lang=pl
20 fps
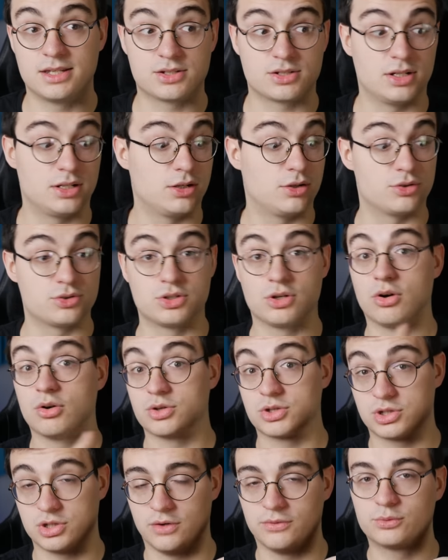jeżeli chodzi o
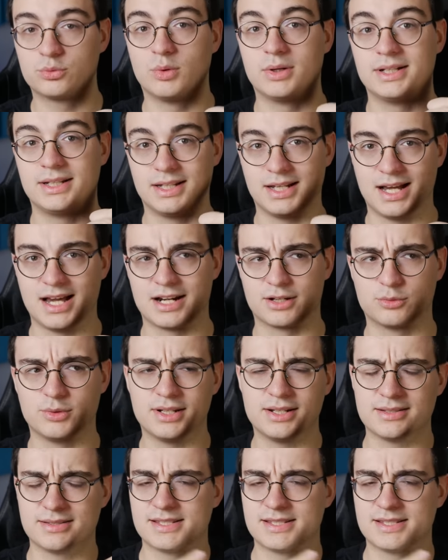software i hardware.